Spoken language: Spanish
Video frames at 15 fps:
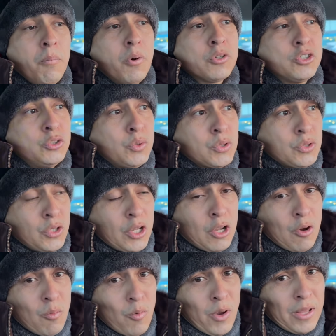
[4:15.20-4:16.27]
por
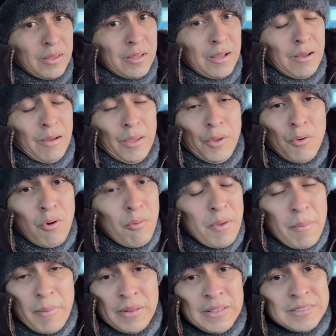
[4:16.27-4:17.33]
situaciones como esta. Ellos
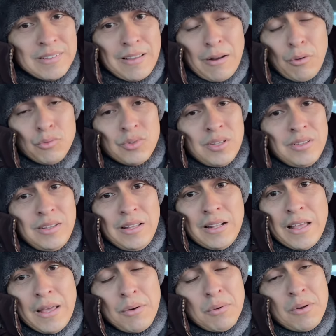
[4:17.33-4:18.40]
obviamente salieron sin
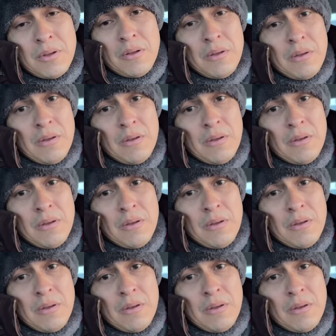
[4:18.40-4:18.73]
dinero,